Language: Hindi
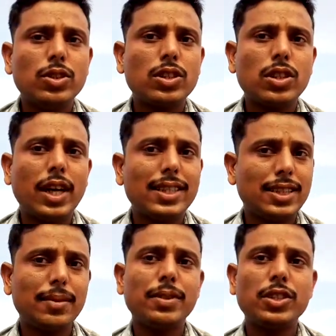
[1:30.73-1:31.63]
उस
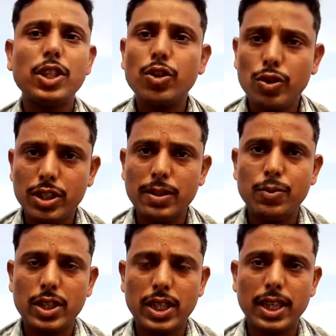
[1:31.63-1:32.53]
आंसर में से कोई क्वेश्चन
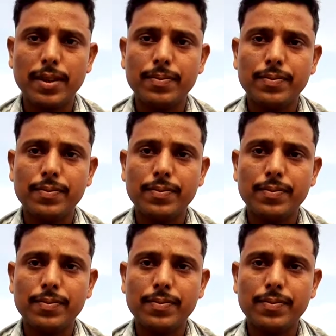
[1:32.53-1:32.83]
पूछा जाए